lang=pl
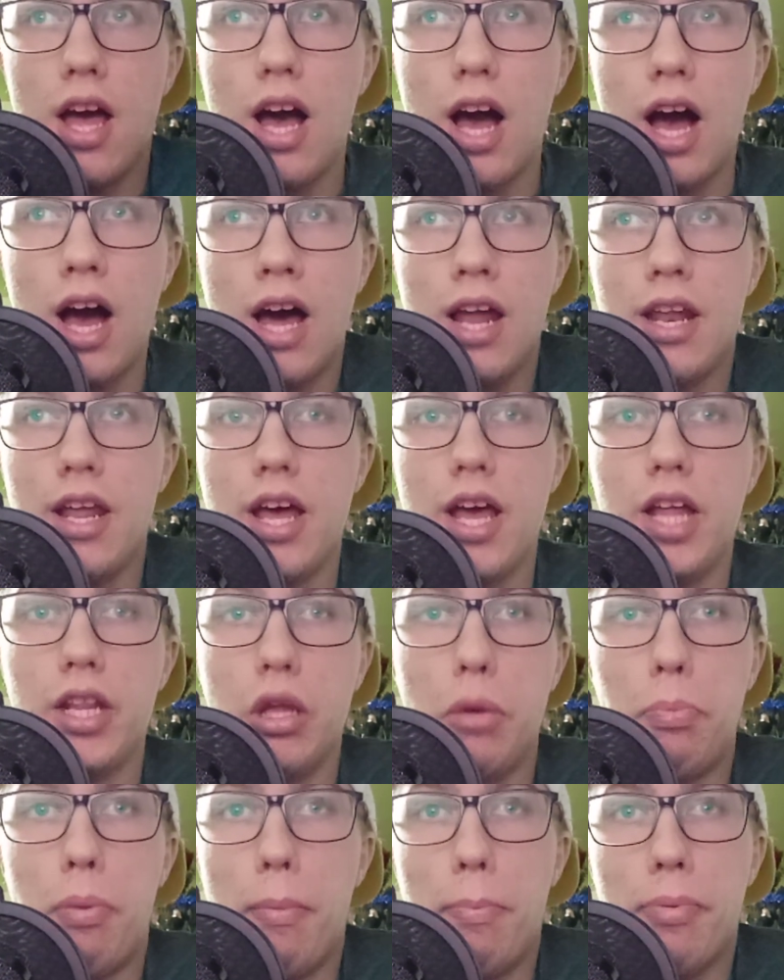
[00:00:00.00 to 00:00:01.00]
Ale
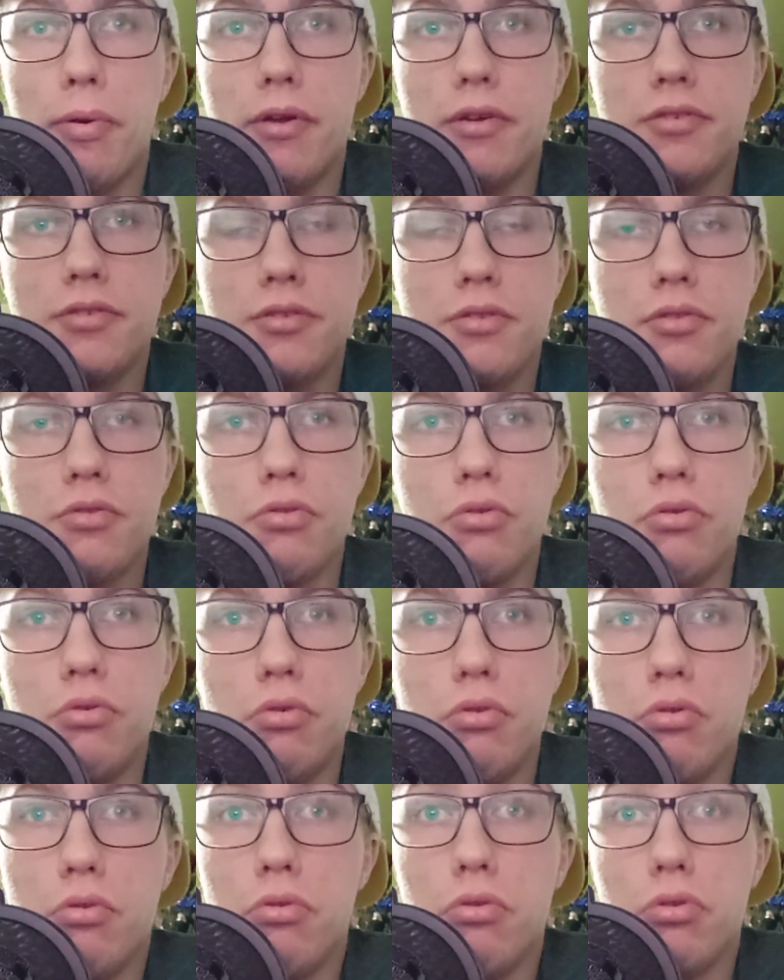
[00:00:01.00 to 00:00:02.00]
no po
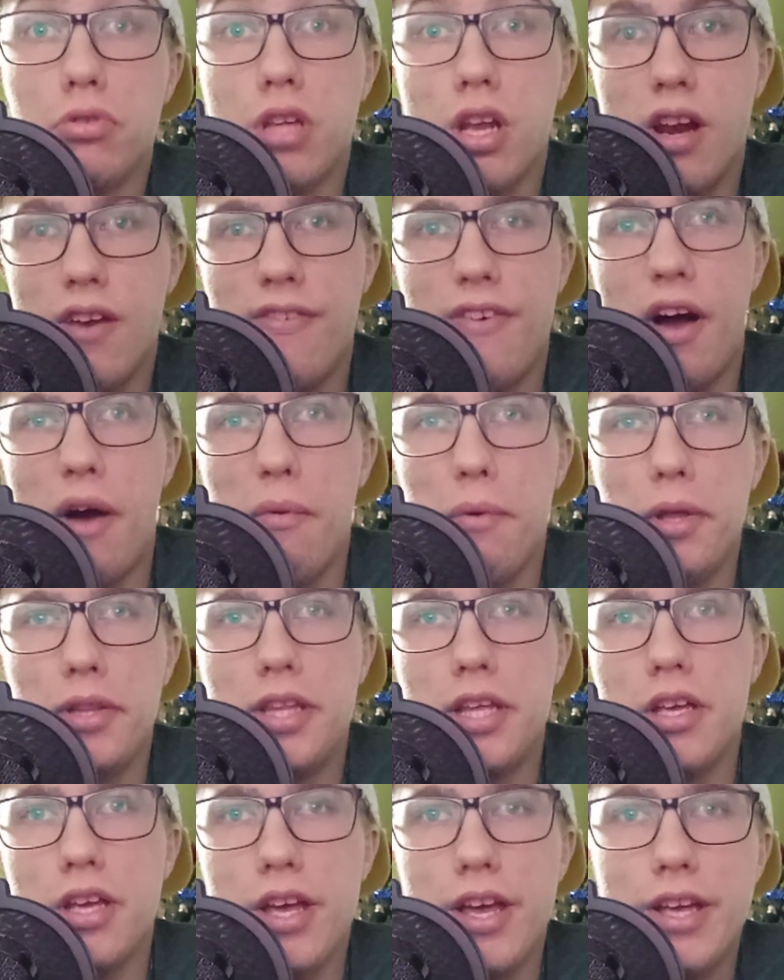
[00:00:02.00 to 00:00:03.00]
prostu trwały
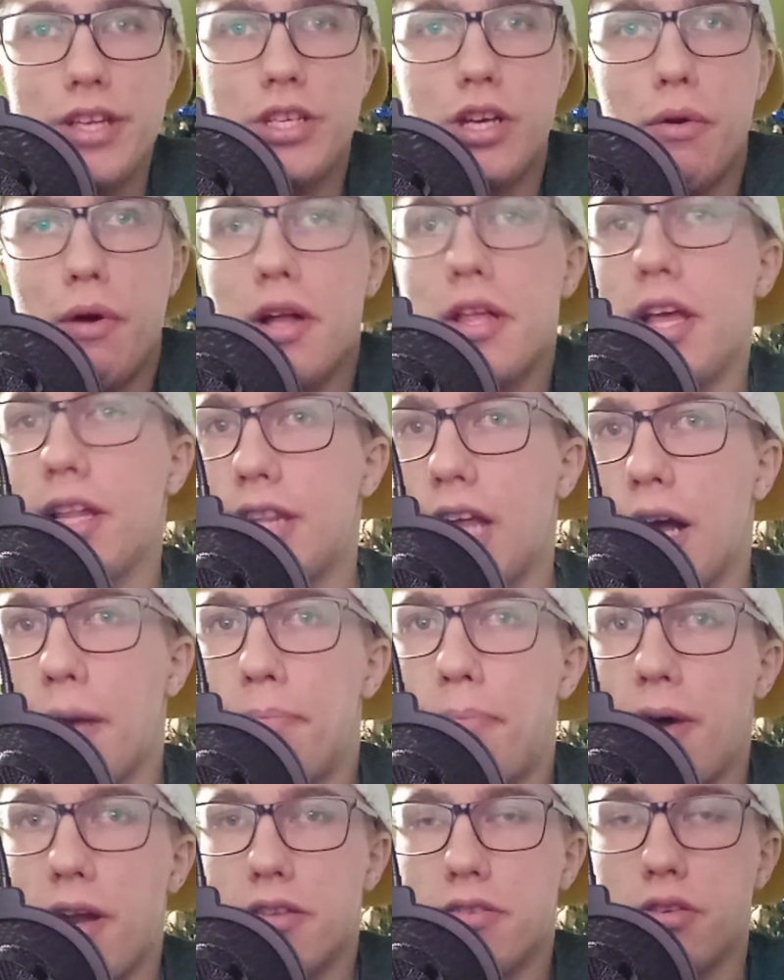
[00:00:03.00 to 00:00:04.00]
te działania tak
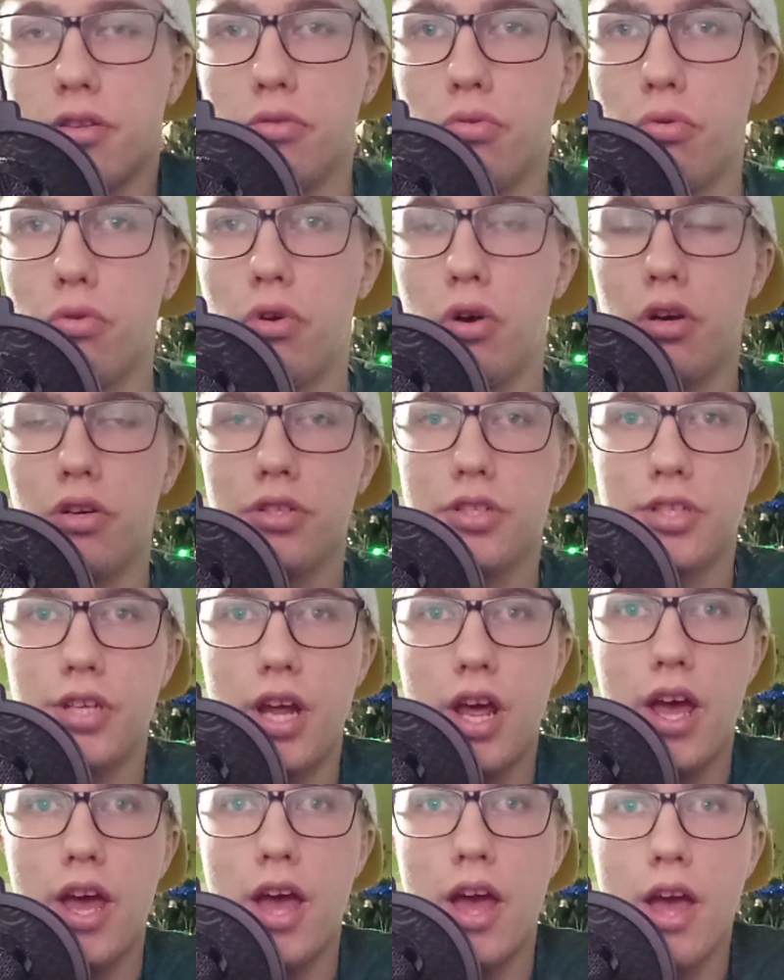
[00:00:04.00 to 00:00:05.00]
bardzo długo,
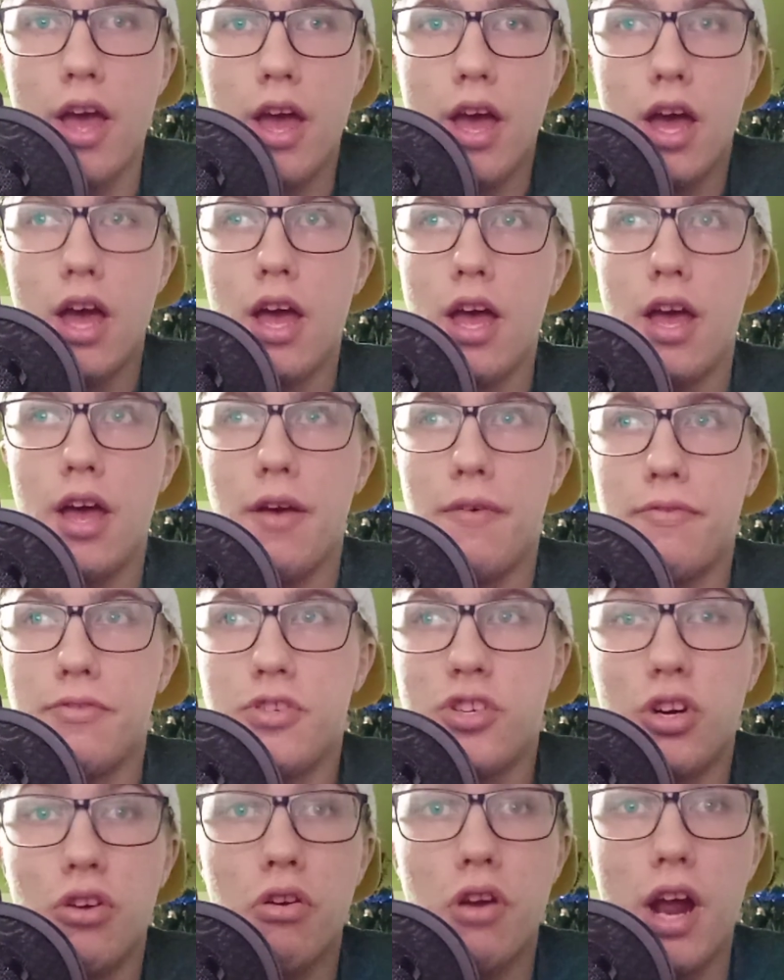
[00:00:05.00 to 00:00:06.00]
że
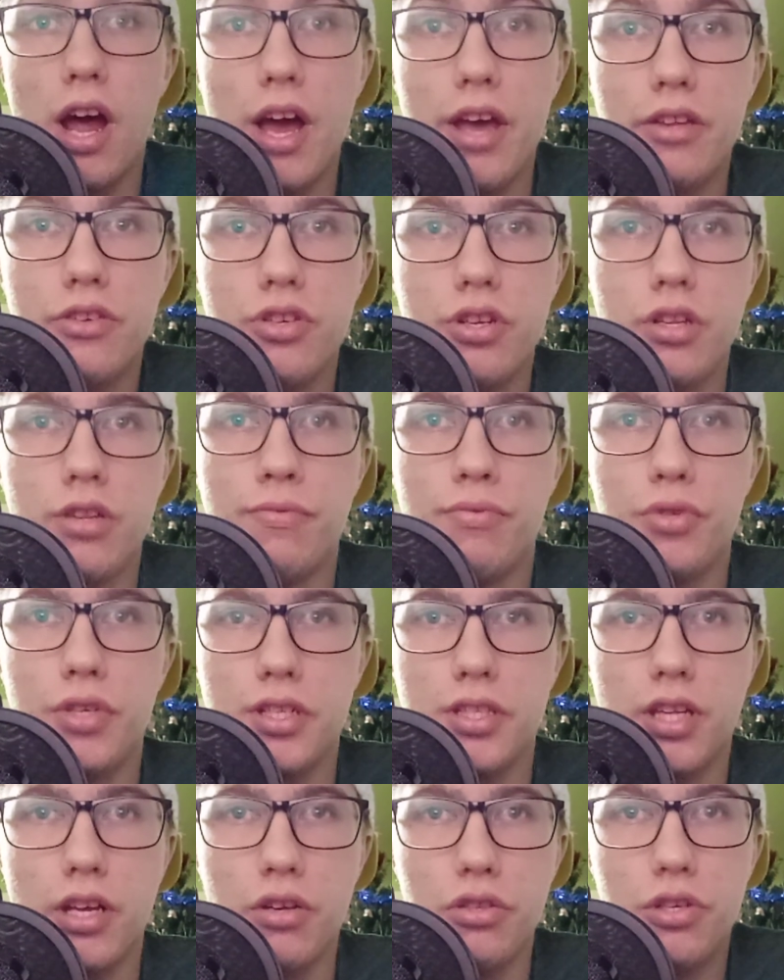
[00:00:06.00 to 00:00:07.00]
wczoraj, czyli
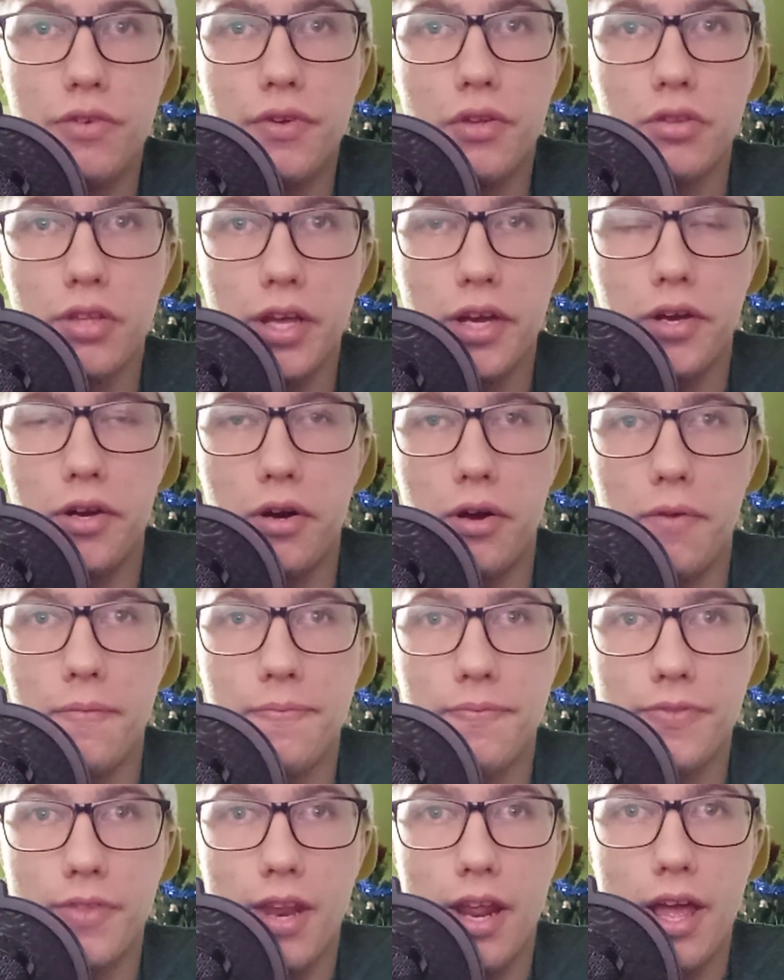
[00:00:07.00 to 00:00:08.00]
29,
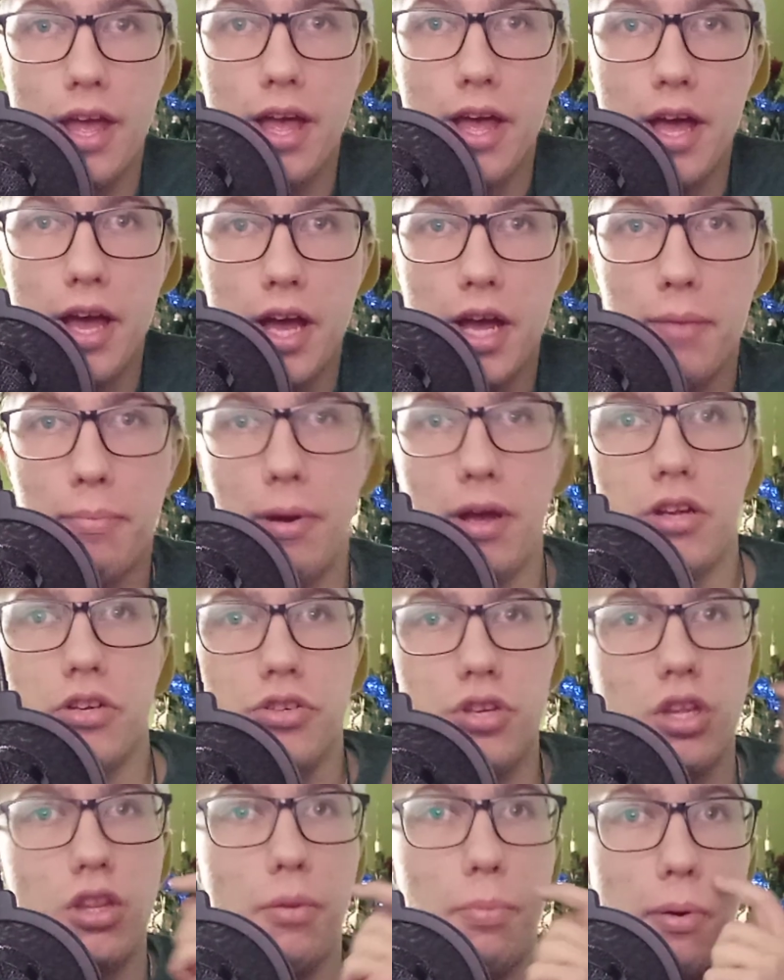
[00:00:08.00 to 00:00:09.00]
chyba
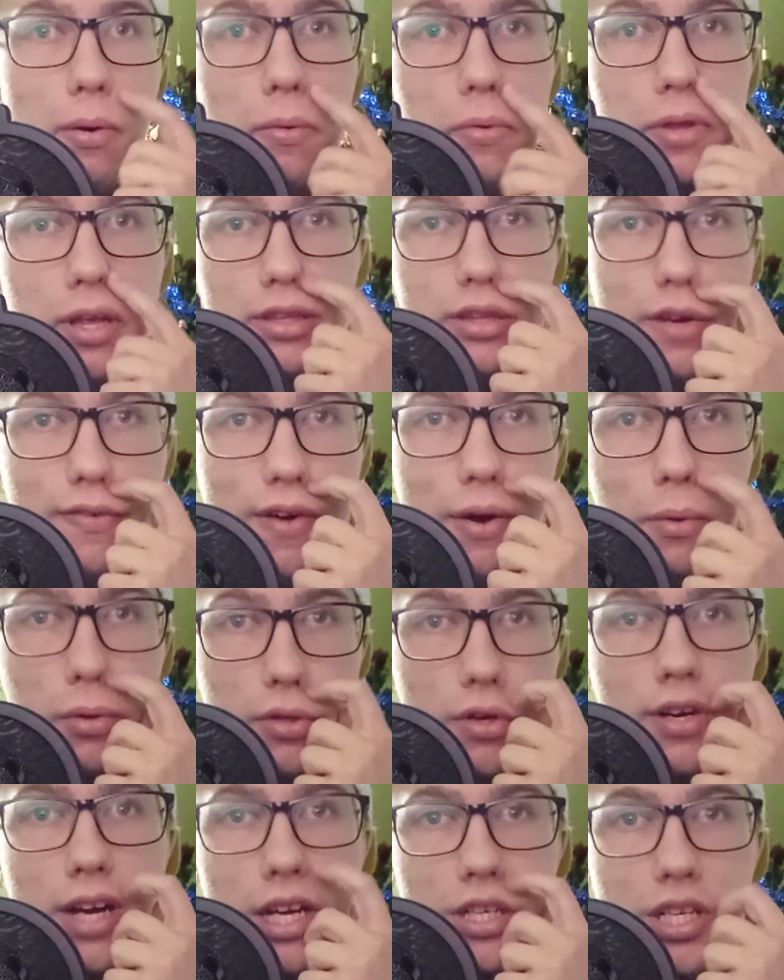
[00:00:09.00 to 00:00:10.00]
jeszcze do południa trwało
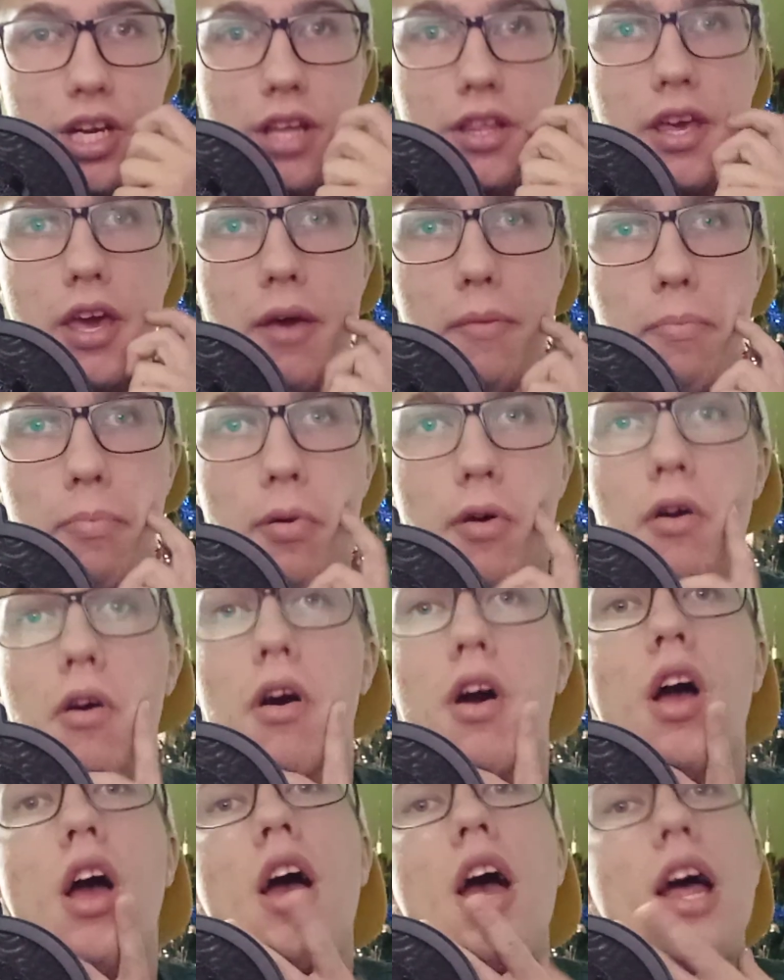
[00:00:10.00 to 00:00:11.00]
dogaszanie,
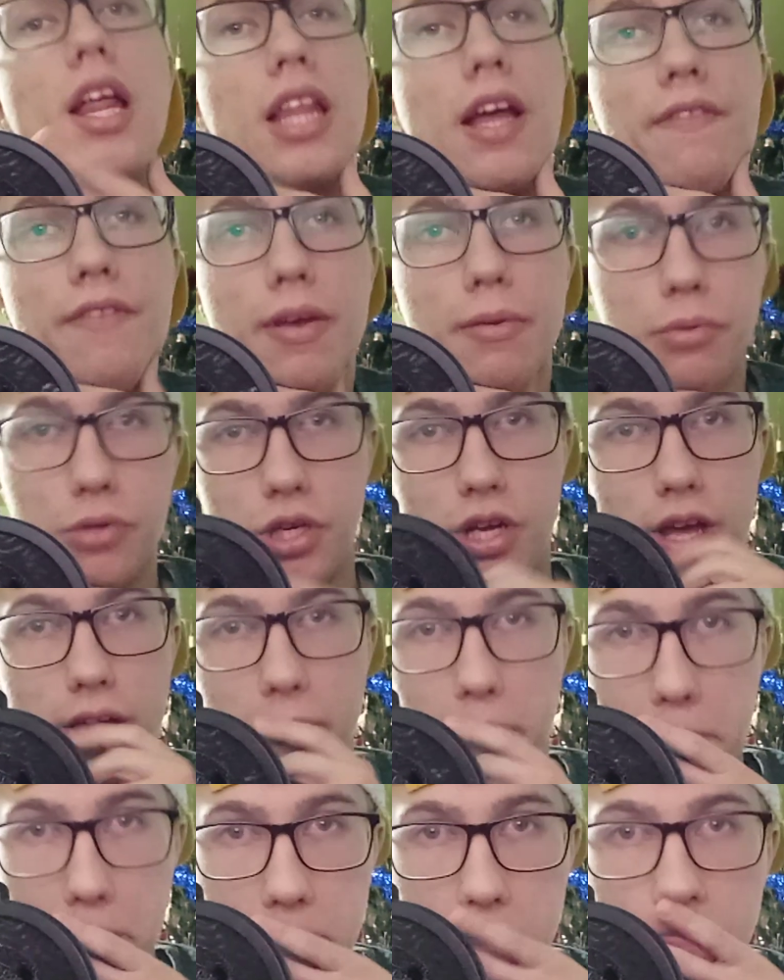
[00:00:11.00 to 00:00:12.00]
bo tam wiem,
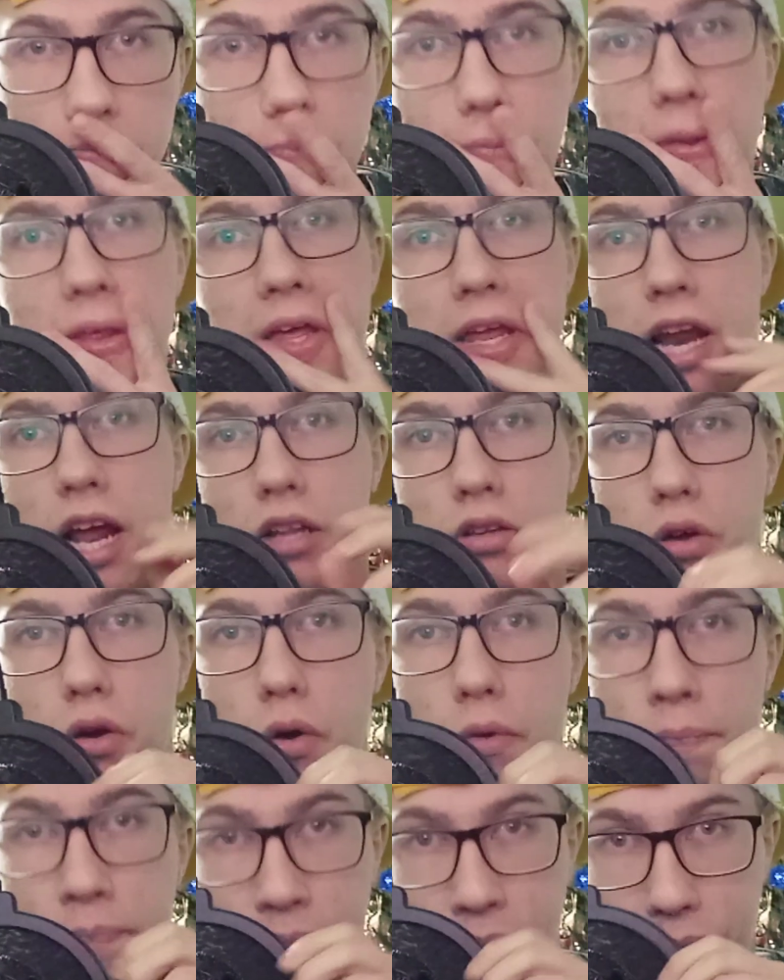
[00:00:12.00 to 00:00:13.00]
że rano